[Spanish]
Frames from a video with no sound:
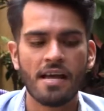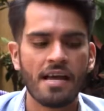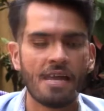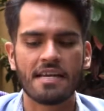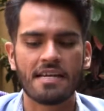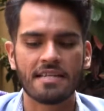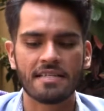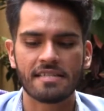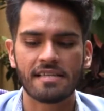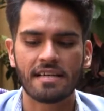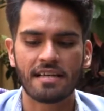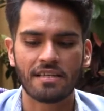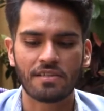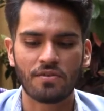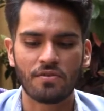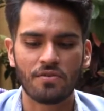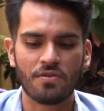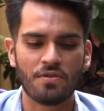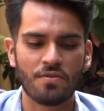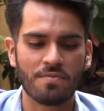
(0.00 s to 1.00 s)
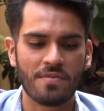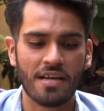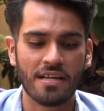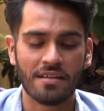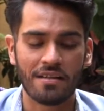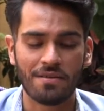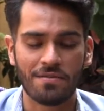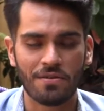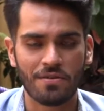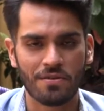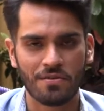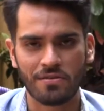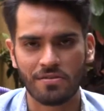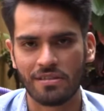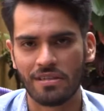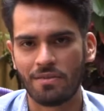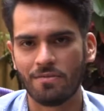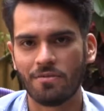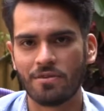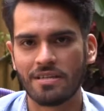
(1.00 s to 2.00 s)
En este caso yo me he atrevido con
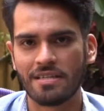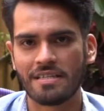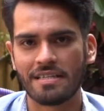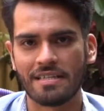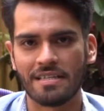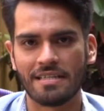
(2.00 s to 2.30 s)
sabores